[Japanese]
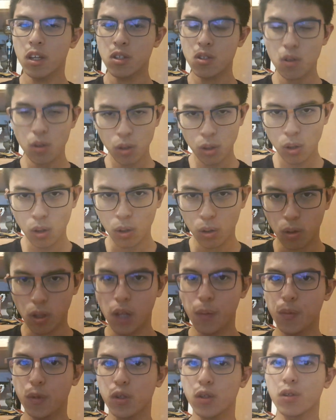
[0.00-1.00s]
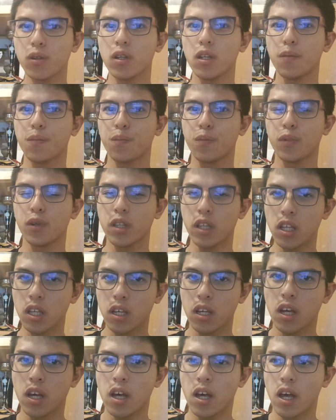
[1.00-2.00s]
ちょっとトリプルフリップ
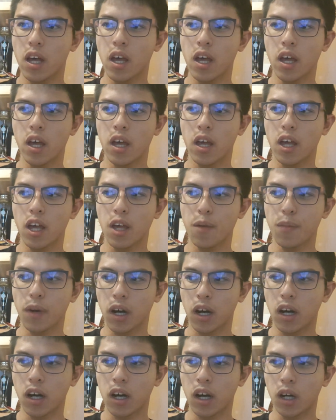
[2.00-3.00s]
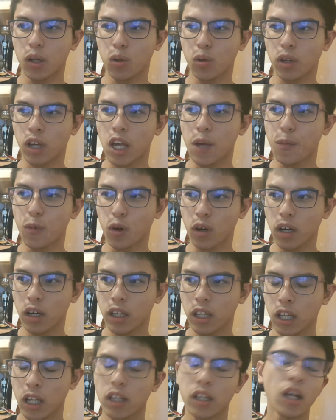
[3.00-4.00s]
に、えー、まあ、あの、鬼門
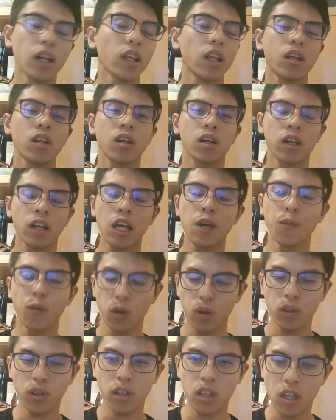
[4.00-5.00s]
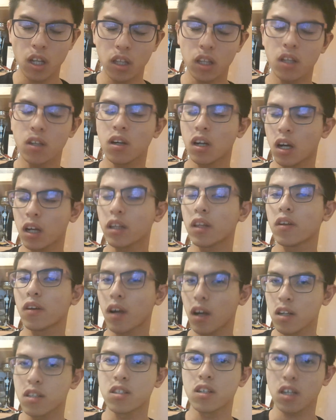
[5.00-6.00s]
になってる、鬼門になってるかなっていう
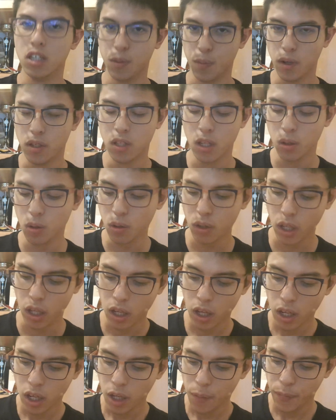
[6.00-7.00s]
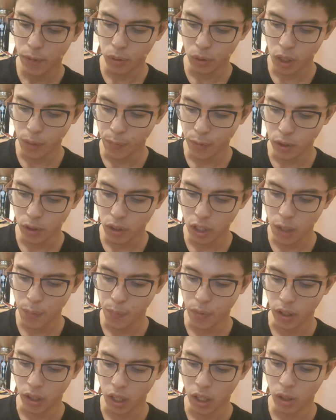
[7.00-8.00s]
感じがします。で、特に、まあ、
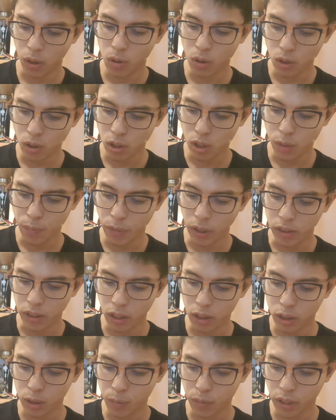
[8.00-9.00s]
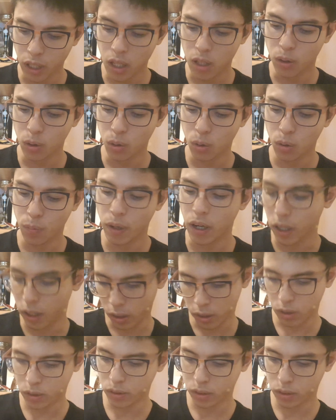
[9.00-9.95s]
トリプルフリップは結局、まあ、二つとも転倒、まあ、